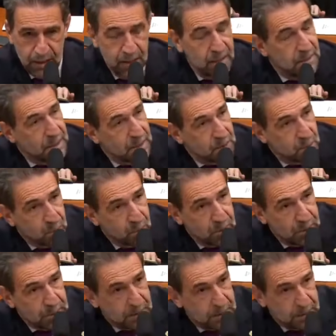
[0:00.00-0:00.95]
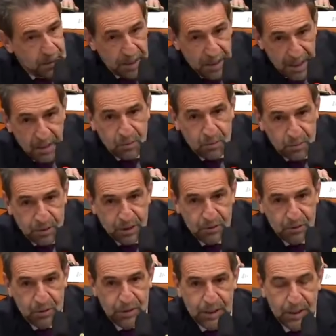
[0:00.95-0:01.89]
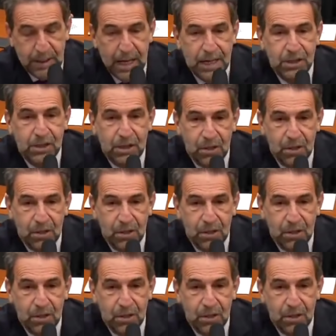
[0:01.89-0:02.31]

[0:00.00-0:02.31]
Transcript: setores ricos da sociedade